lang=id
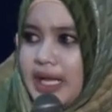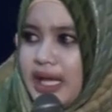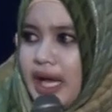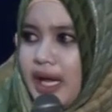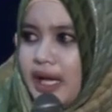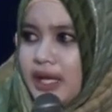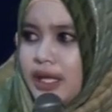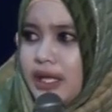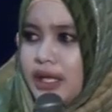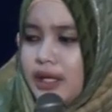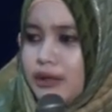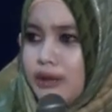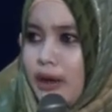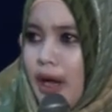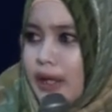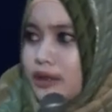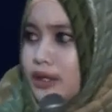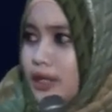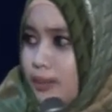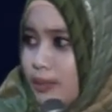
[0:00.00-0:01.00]
Pak Yai,
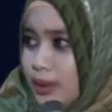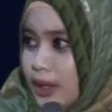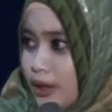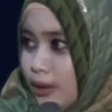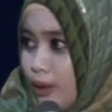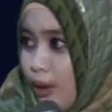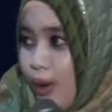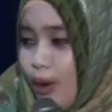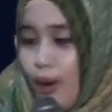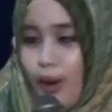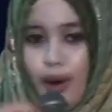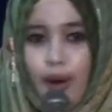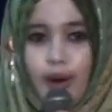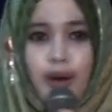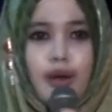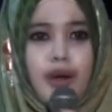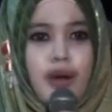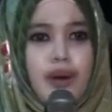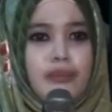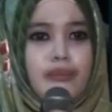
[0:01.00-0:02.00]
ganti mereka.
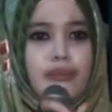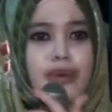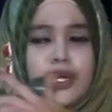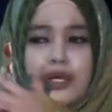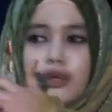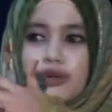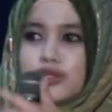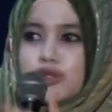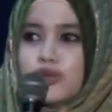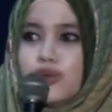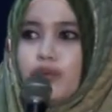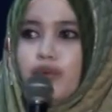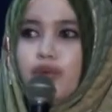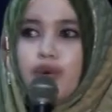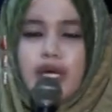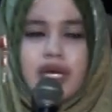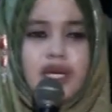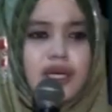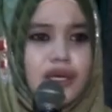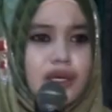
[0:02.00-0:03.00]
Mereka
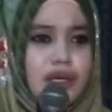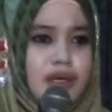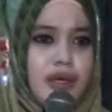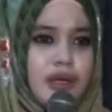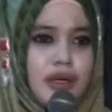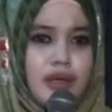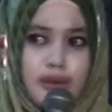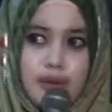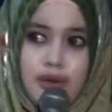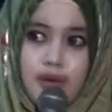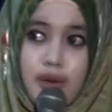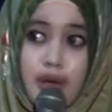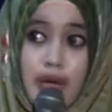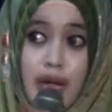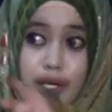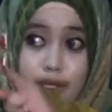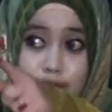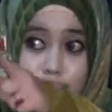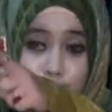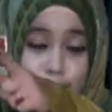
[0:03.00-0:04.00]
sumuan,
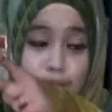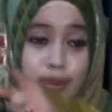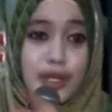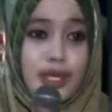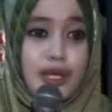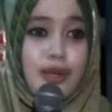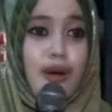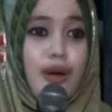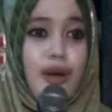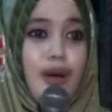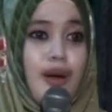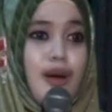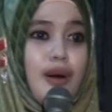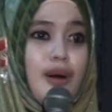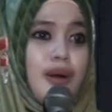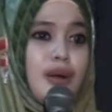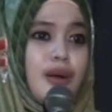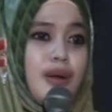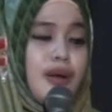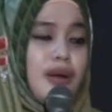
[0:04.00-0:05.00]
ganti
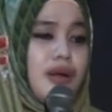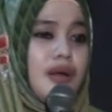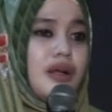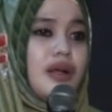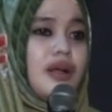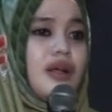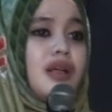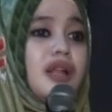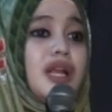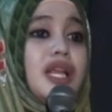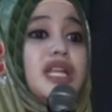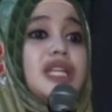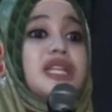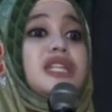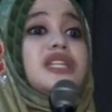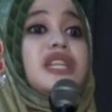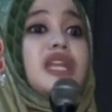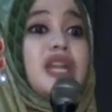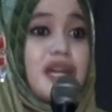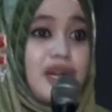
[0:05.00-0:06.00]
mereka.
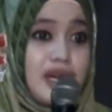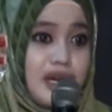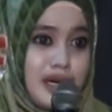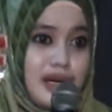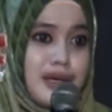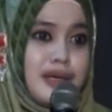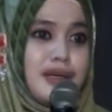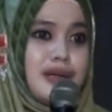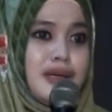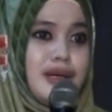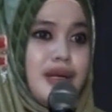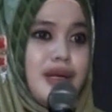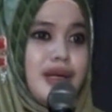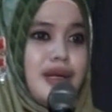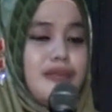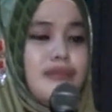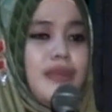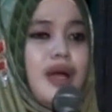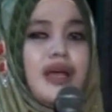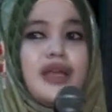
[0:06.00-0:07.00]
Kliter.
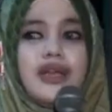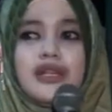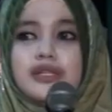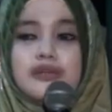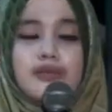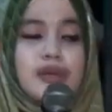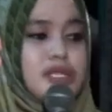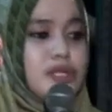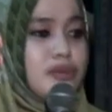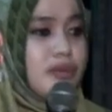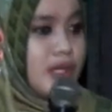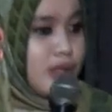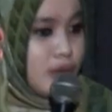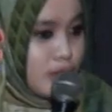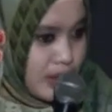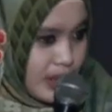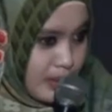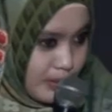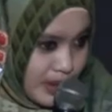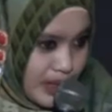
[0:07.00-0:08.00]
Mangke suwe-suwe
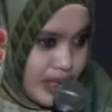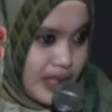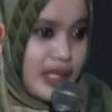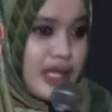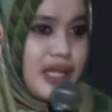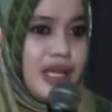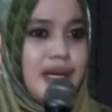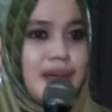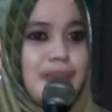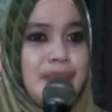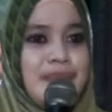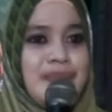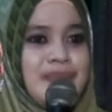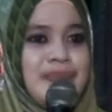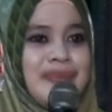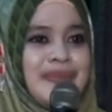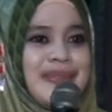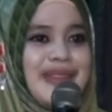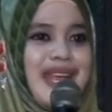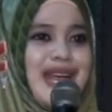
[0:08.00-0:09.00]
duki mereka.
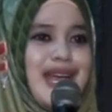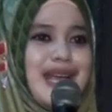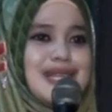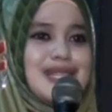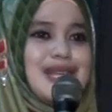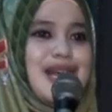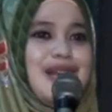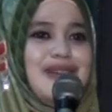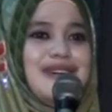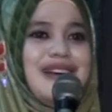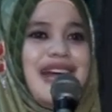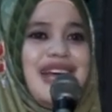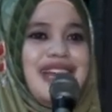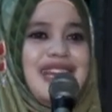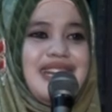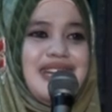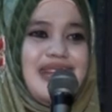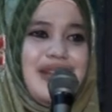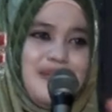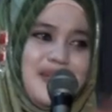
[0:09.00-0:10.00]
Salu
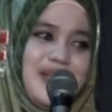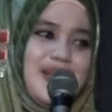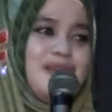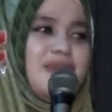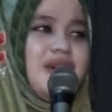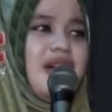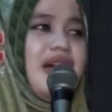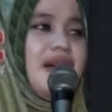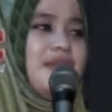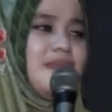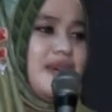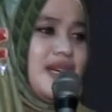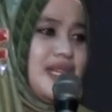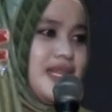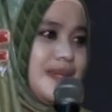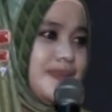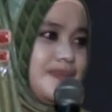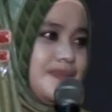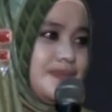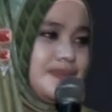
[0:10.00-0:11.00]
ala Nabi
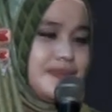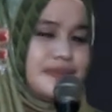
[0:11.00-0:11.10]
Muhammad.